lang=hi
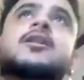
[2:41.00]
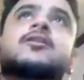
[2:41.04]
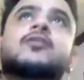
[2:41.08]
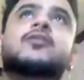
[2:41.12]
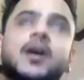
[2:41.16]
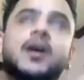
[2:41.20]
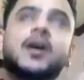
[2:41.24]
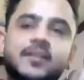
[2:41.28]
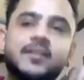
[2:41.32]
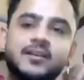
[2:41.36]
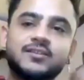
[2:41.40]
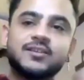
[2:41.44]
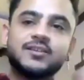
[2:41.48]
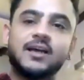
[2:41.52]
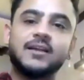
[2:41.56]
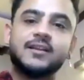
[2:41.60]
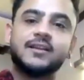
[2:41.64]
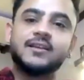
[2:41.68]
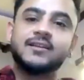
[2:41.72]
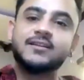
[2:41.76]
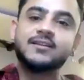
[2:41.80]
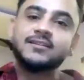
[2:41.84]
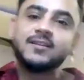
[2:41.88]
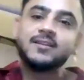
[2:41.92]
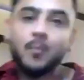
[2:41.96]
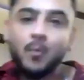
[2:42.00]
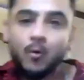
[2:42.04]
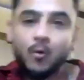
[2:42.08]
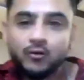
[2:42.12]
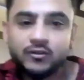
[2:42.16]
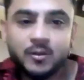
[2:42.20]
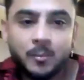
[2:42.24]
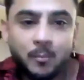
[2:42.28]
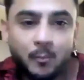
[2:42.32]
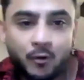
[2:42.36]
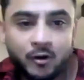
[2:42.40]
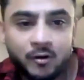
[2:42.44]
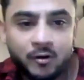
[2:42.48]
तो आई थिंक शांति इज़ द
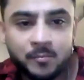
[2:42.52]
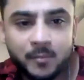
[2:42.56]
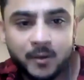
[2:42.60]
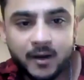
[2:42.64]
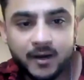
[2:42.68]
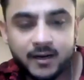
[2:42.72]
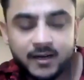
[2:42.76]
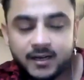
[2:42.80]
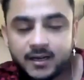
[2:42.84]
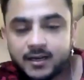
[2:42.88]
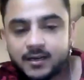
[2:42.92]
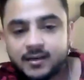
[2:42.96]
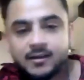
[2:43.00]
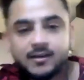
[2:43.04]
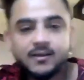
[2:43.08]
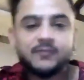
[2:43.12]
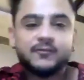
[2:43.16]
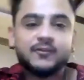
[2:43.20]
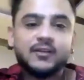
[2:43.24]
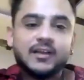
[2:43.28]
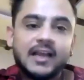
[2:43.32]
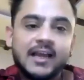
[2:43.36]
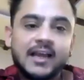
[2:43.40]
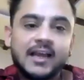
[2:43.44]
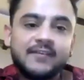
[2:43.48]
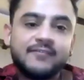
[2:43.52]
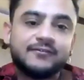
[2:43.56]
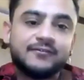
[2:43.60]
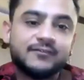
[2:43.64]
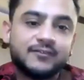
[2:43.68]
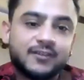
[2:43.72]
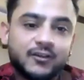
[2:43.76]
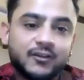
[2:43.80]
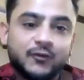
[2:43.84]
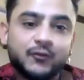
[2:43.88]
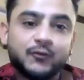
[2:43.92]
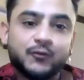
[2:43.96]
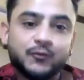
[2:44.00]
मोस्ट इम्पॉर्टेंट पार्ट यार ऑफ द लाइफ
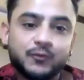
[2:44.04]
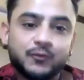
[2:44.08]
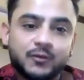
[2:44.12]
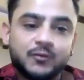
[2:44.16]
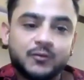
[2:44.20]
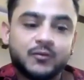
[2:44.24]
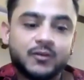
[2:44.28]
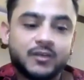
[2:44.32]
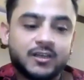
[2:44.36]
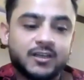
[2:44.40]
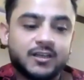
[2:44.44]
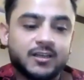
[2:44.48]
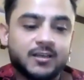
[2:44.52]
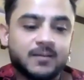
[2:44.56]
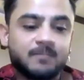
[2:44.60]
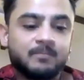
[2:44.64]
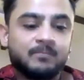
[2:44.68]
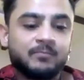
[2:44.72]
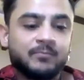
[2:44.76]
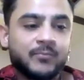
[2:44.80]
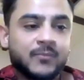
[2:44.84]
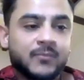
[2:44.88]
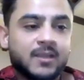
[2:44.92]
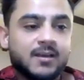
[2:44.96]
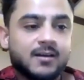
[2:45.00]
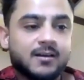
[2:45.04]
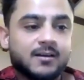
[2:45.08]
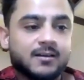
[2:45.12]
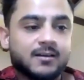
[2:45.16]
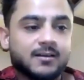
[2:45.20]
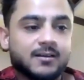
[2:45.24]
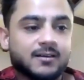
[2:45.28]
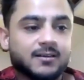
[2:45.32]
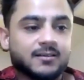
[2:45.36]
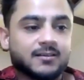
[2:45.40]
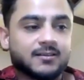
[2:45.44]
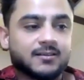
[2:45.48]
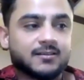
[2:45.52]
क्यों
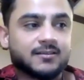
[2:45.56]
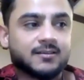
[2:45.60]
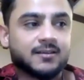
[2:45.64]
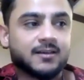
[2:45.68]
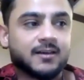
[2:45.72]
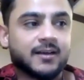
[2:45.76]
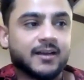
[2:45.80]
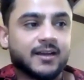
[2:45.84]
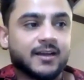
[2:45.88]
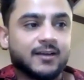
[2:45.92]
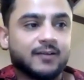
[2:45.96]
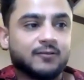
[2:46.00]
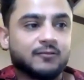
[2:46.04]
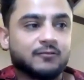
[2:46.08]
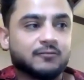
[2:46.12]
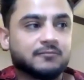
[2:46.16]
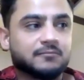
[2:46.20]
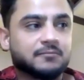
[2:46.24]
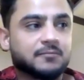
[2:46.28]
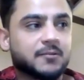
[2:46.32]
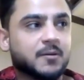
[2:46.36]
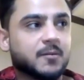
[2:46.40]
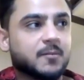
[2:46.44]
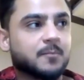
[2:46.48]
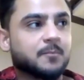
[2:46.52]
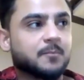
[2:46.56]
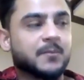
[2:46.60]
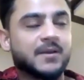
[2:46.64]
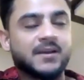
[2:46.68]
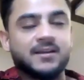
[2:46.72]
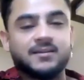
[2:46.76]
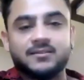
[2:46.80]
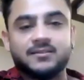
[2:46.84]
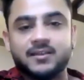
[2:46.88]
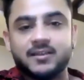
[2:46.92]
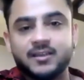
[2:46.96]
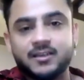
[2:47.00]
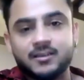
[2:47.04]
क्योंकि हर एक को
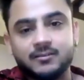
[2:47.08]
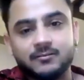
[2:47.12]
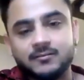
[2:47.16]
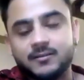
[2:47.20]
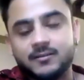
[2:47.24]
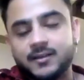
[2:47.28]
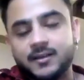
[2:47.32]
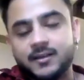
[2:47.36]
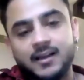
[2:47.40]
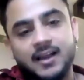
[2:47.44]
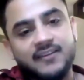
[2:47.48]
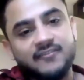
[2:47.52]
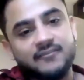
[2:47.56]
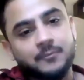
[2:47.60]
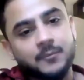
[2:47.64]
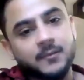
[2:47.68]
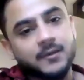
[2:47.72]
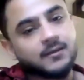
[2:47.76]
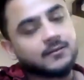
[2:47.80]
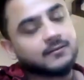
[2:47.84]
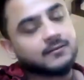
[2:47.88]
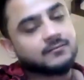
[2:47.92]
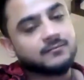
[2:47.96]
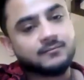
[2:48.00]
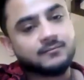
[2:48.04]
पीस चाहिए होता है लाइफ में